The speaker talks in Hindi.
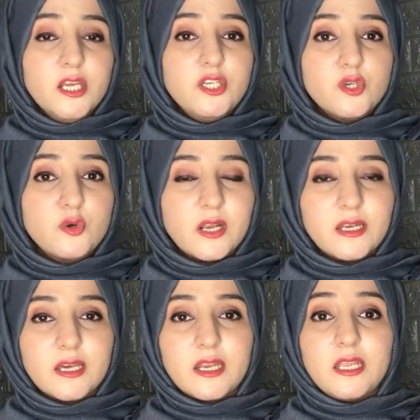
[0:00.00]

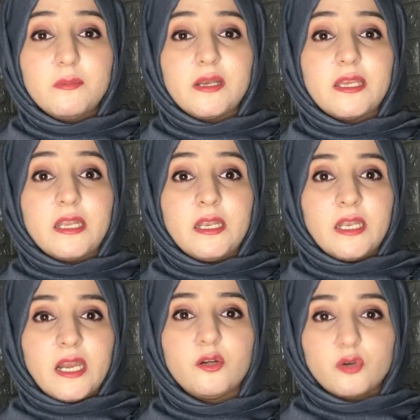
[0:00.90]
यूक्रेन का नहीं बल्कि
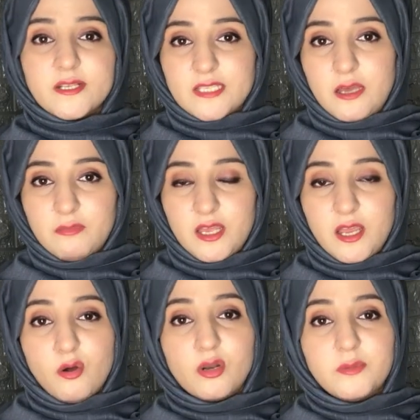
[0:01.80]
नेटो का सामना
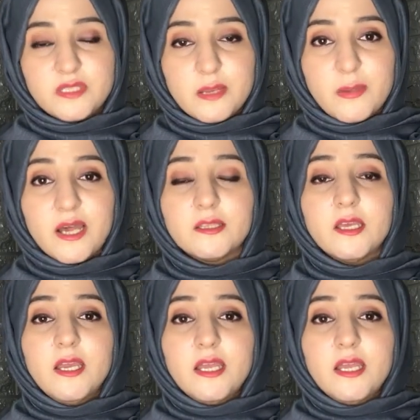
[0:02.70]
है और अब ये बात